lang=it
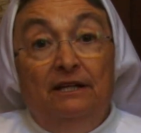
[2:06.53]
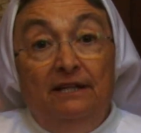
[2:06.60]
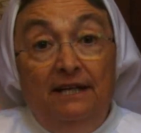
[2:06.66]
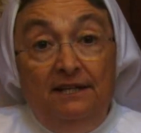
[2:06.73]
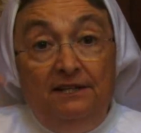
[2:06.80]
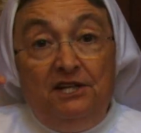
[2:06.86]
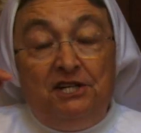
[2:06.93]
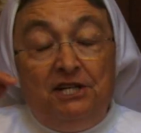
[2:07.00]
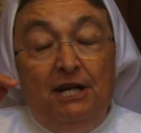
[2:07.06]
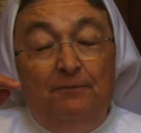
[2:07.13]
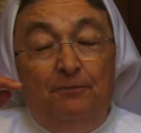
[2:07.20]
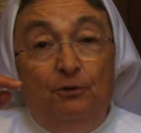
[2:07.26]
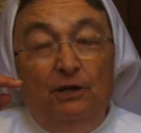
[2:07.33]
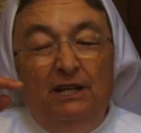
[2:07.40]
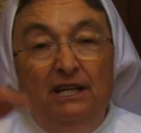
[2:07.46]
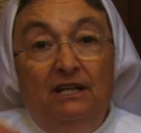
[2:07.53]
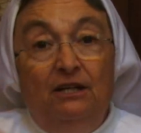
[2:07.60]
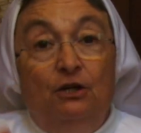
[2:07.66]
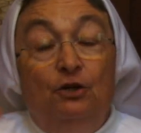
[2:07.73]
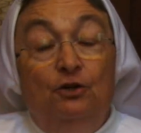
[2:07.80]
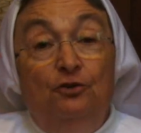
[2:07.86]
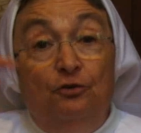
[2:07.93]
I discepoli
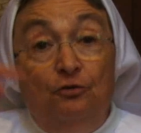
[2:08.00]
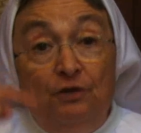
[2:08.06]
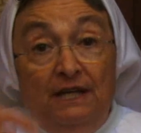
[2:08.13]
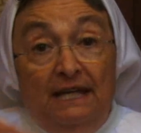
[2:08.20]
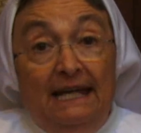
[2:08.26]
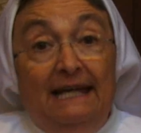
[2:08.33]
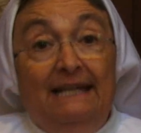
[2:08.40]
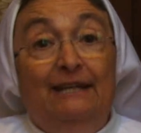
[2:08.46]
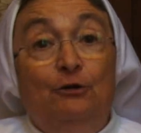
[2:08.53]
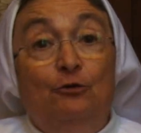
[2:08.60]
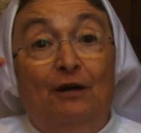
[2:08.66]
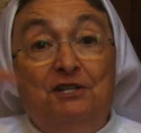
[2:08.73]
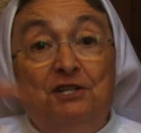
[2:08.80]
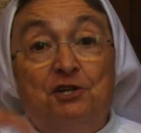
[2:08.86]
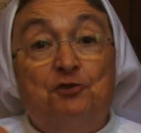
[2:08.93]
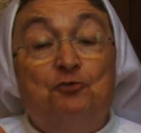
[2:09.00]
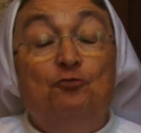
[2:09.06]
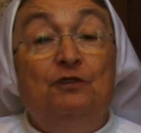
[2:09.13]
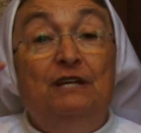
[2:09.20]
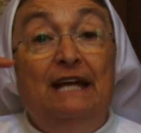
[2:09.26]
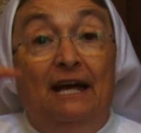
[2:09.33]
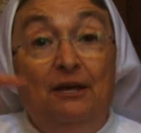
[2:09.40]
non chiedono a Gesù
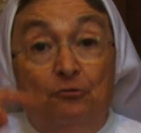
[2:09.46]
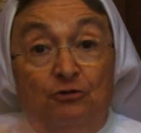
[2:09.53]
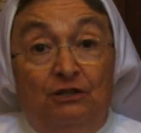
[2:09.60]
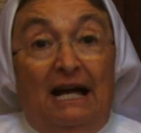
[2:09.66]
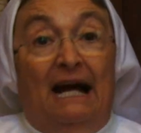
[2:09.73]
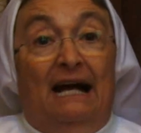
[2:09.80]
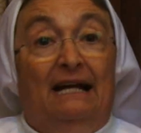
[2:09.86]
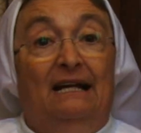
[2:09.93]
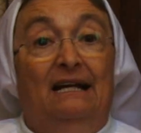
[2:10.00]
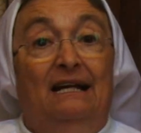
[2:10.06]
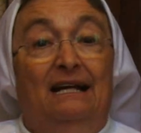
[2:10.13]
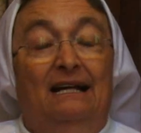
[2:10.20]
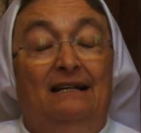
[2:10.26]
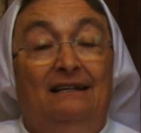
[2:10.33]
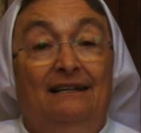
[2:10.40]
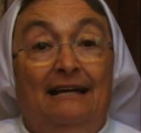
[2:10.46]
di aiutarla,